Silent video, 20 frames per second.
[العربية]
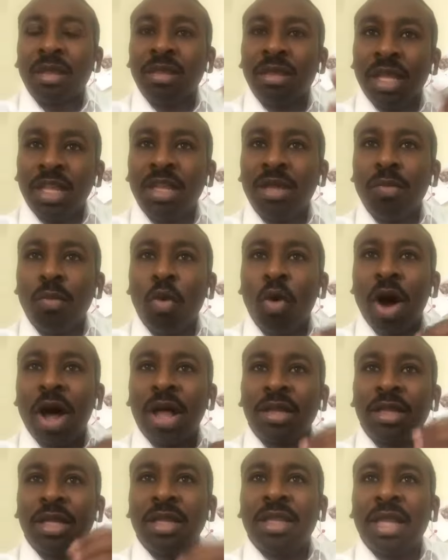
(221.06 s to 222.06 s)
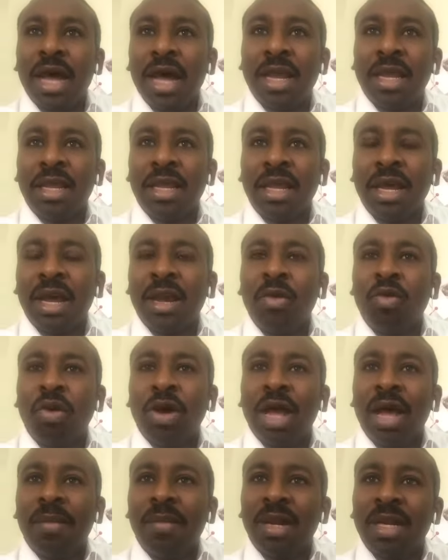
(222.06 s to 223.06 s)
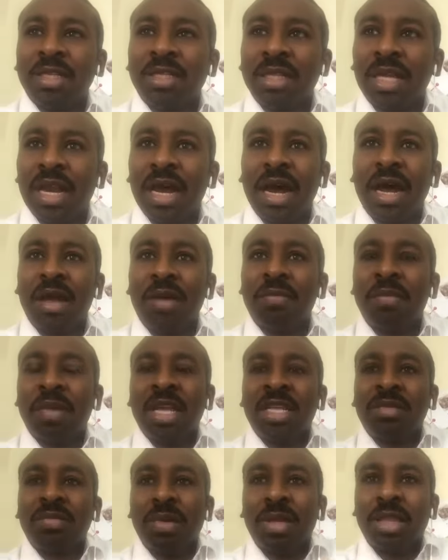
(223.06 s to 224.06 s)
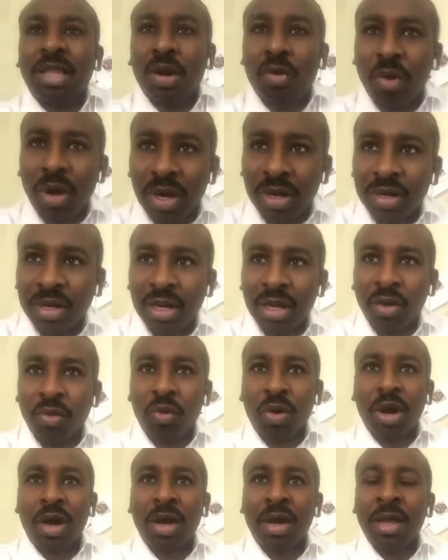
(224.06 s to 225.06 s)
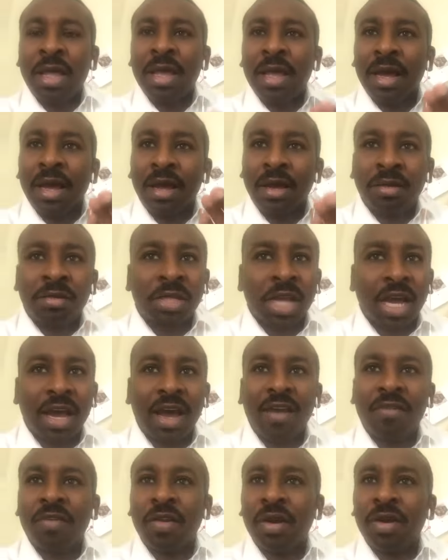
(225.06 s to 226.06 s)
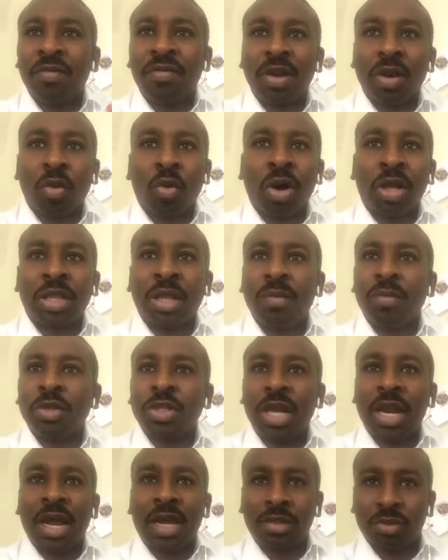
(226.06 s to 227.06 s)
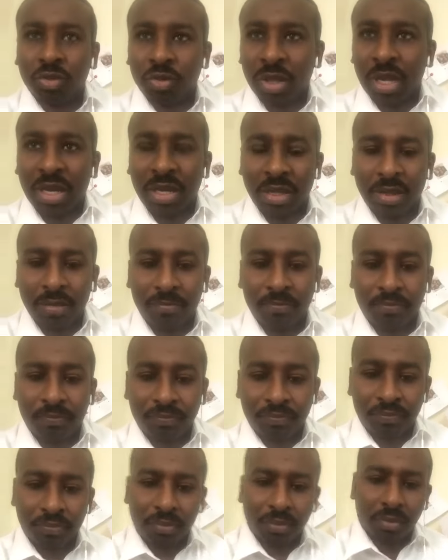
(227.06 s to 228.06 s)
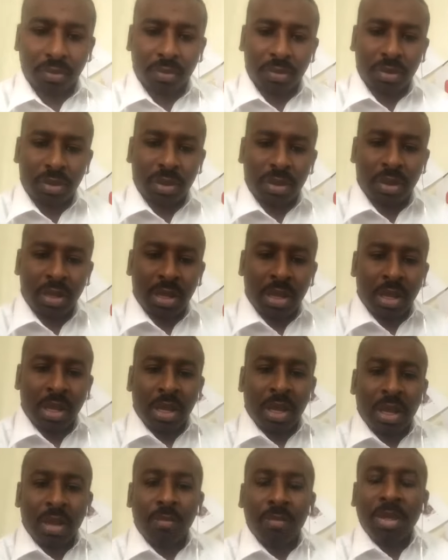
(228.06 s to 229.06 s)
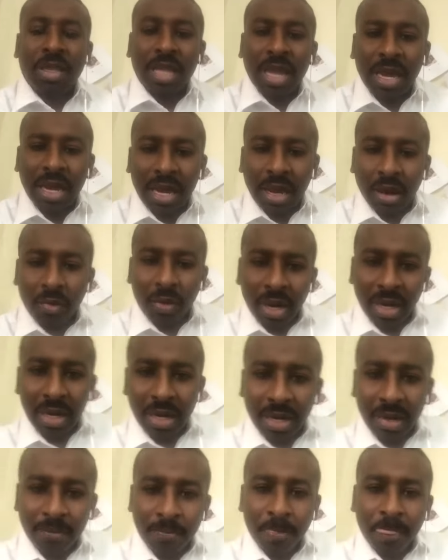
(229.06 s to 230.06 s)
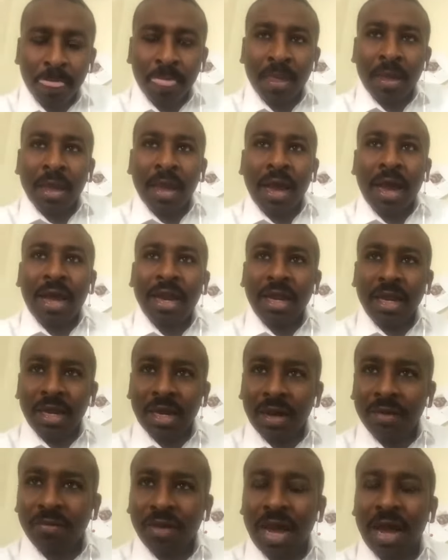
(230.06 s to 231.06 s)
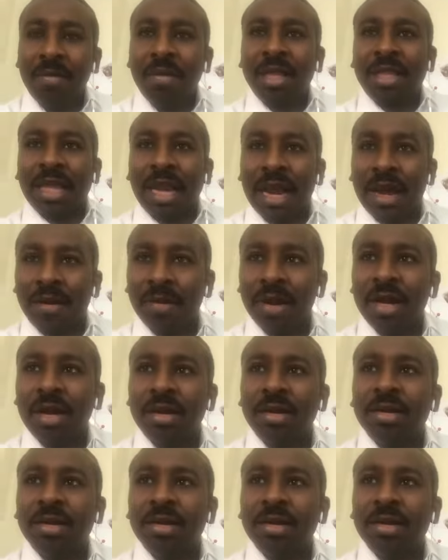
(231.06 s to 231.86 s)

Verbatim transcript: ضد مواطن ثاني اللي هو يحمل السلاح باسم الدولة اللي هو شغال في القوات المسلحة السودانية بالتالي يا اخواننا أن احنا في حملة الأمل